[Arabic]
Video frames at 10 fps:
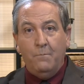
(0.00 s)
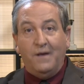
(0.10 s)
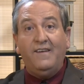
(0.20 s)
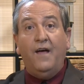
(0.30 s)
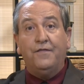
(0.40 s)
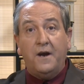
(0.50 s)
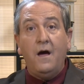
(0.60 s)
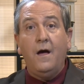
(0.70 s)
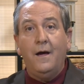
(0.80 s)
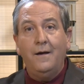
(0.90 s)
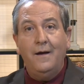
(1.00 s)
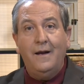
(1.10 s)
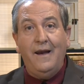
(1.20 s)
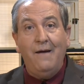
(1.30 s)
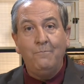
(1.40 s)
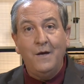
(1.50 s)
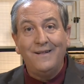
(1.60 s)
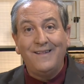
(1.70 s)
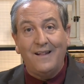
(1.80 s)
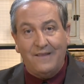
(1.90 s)
بس عذراء لم
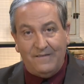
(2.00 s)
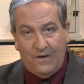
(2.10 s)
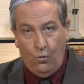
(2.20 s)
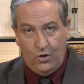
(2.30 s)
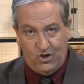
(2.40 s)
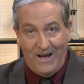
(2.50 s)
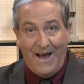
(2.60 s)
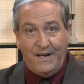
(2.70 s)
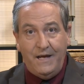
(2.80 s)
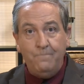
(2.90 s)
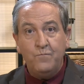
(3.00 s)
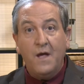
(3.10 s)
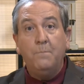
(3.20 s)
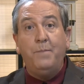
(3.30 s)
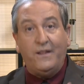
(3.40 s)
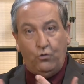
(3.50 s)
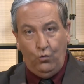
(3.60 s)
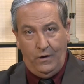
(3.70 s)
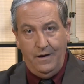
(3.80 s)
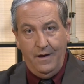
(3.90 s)
تتزوج يعني
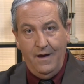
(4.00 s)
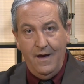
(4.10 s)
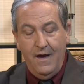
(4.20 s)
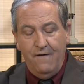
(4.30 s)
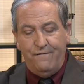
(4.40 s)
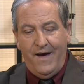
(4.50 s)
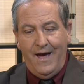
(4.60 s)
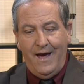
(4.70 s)
بتول ف